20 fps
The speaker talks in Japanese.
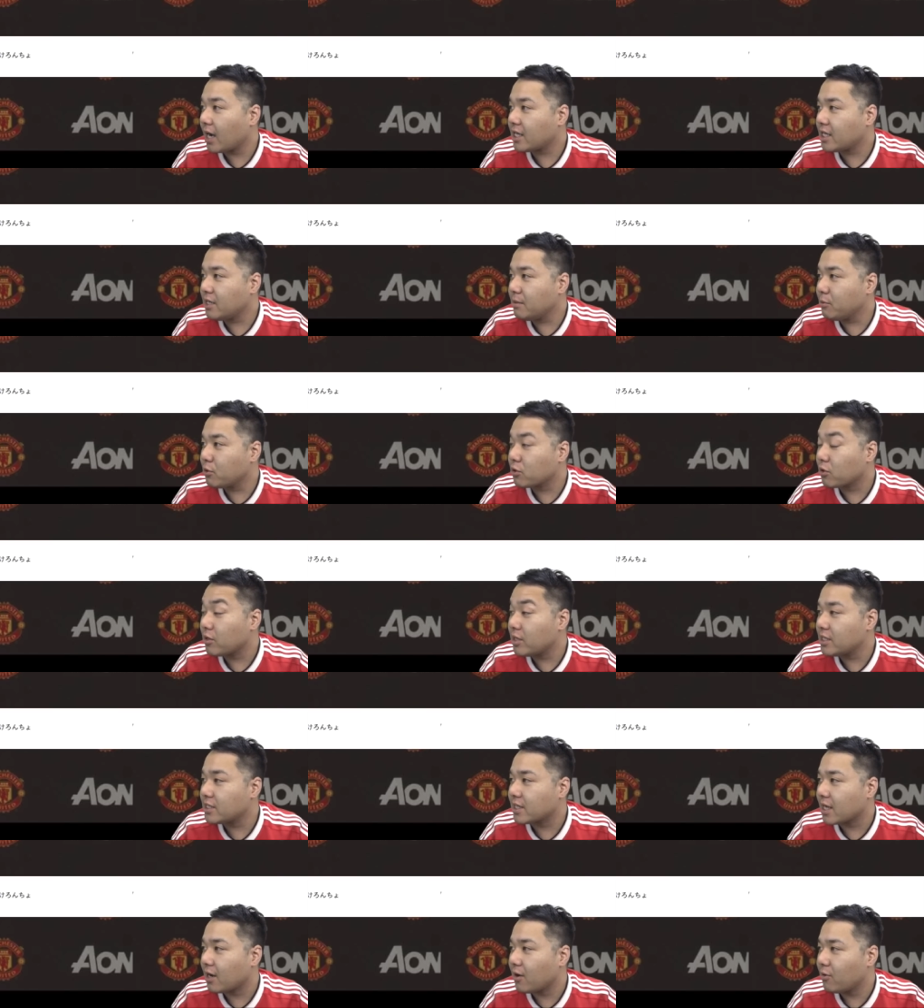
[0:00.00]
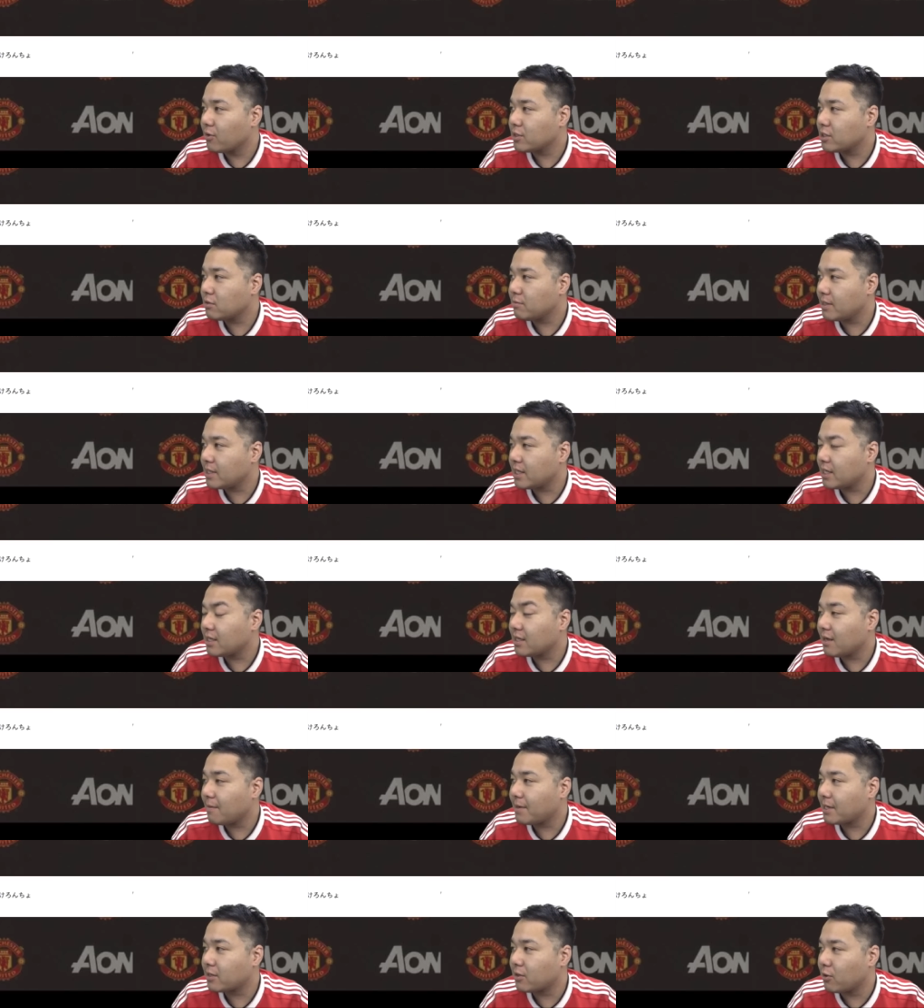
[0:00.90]
秋元凛さん、おすすめ
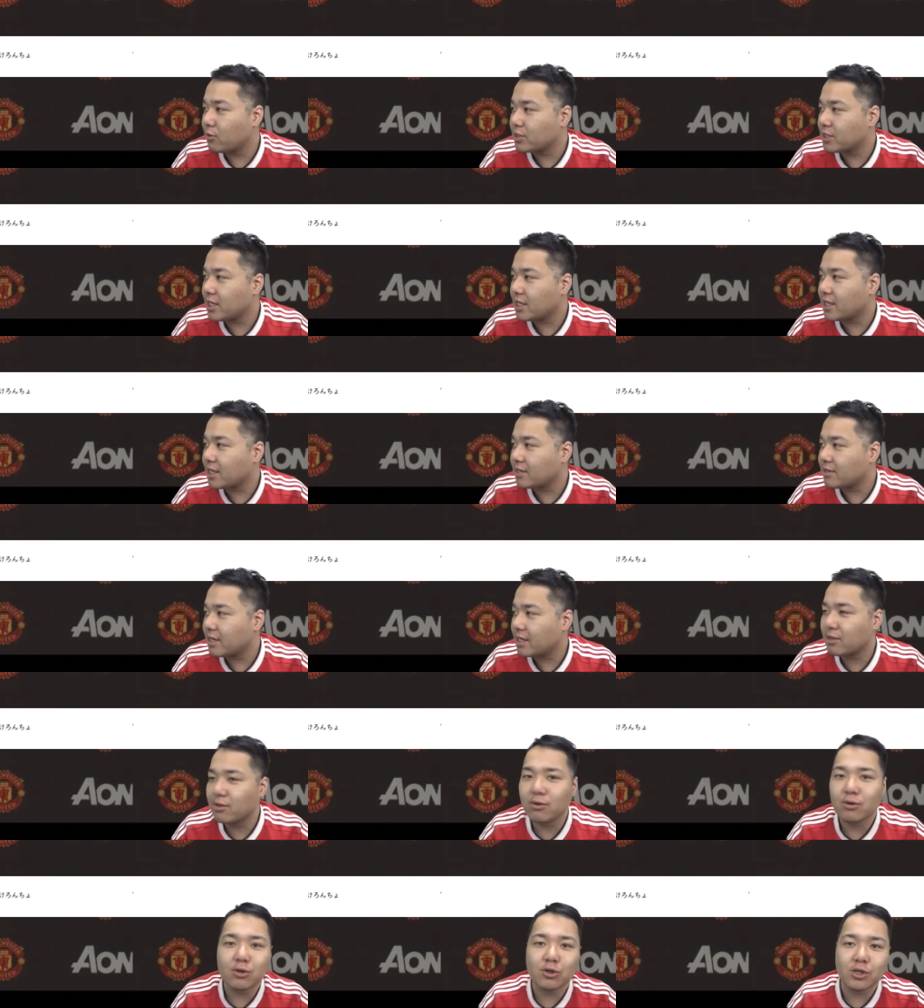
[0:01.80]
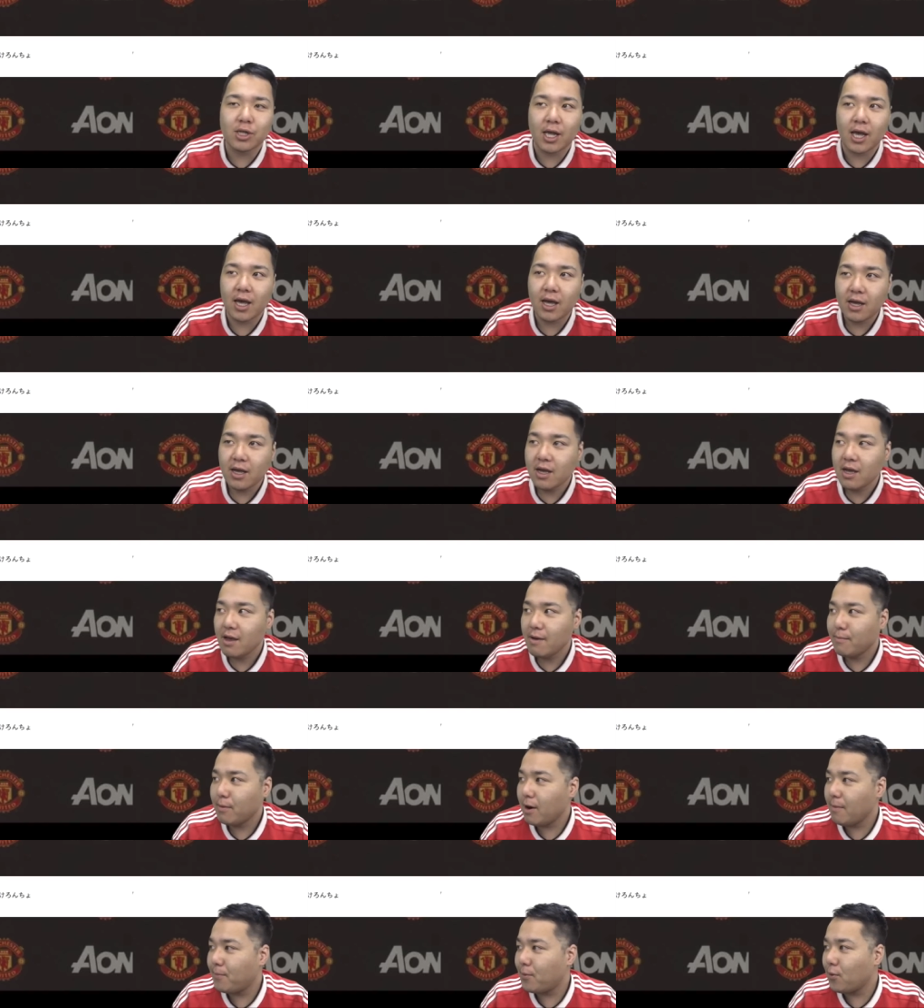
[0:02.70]
センターバック教えてくれということで、
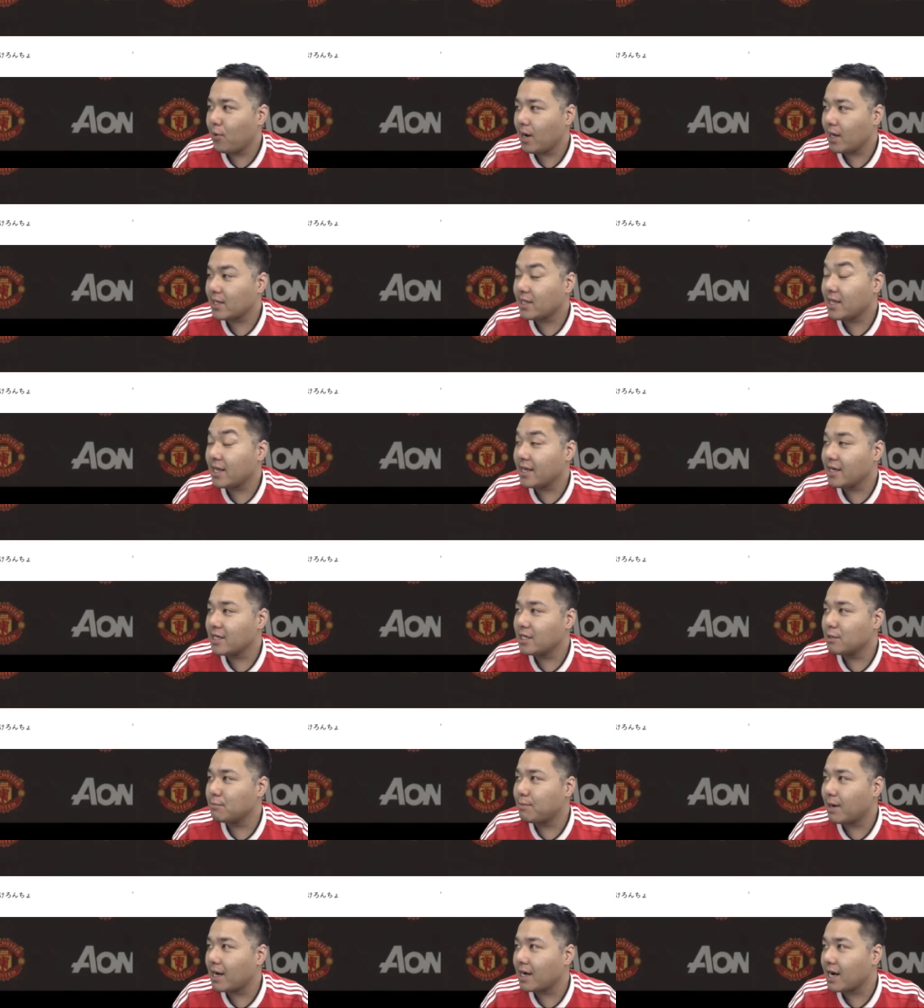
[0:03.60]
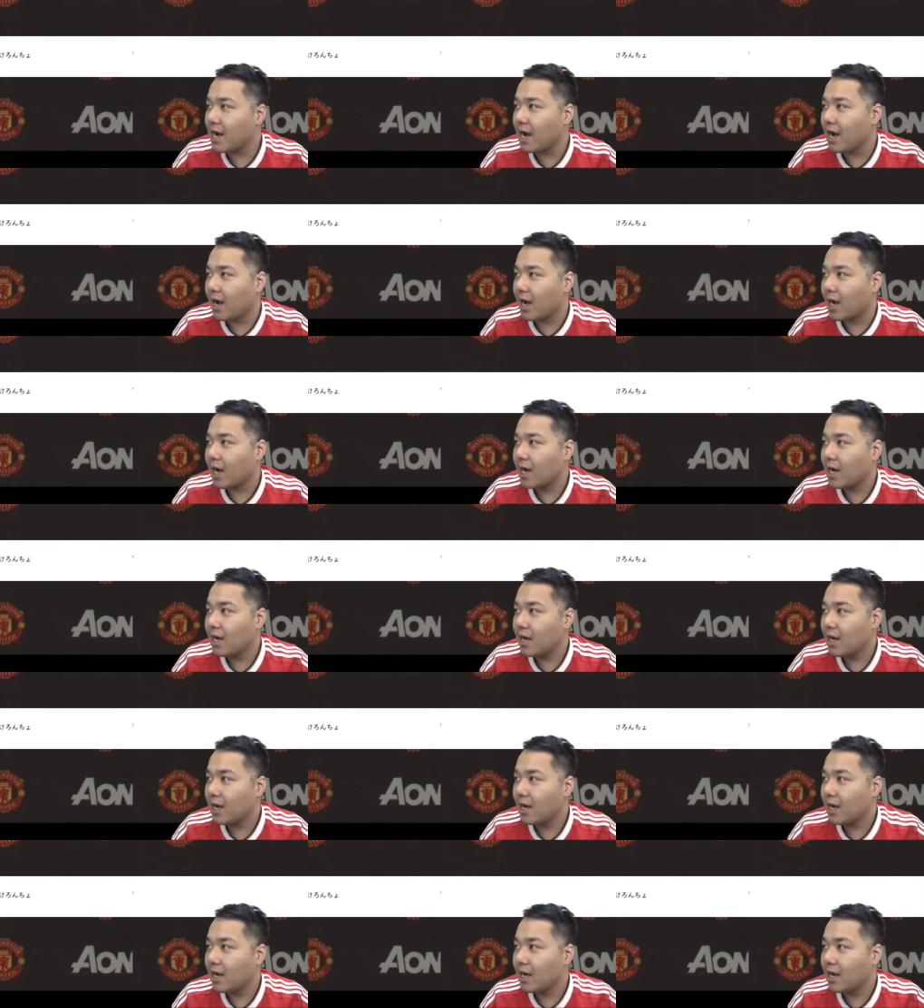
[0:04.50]
まあ、ボアテング、バラン、